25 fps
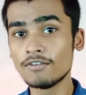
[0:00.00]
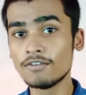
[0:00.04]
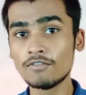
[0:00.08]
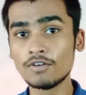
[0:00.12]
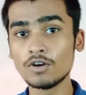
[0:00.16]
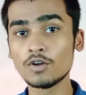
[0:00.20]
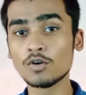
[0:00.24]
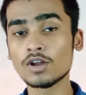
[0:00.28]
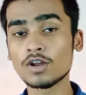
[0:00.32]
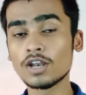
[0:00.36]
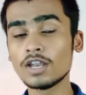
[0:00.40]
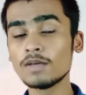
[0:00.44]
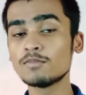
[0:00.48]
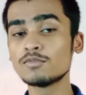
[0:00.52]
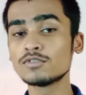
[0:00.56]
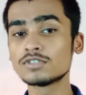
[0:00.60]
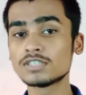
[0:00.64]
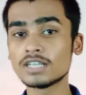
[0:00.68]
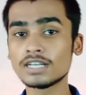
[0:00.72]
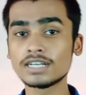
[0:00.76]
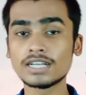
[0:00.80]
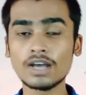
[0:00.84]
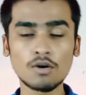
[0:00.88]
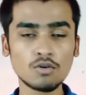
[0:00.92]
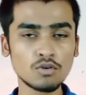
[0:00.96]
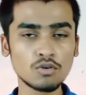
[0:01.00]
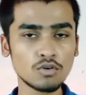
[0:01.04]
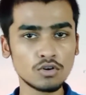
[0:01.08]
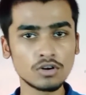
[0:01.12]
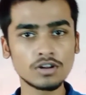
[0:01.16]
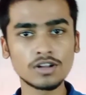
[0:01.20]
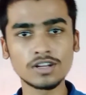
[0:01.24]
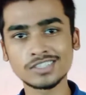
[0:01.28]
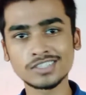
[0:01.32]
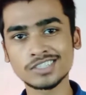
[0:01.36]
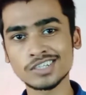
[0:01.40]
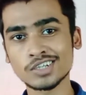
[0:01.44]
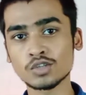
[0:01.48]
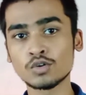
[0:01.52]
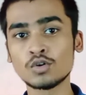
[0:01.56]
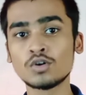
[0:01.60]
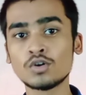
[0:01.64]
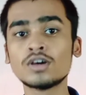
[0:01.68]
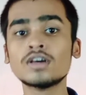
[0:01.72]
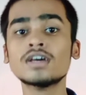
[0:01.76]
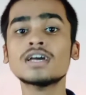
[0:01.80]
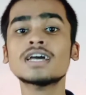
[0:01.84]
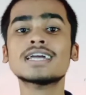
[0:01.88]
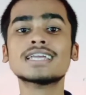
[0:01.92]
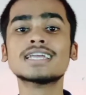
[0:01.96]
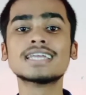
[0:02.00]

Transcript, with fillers: वीडियो क्लिप उसे डाउनलोड कर सकते हो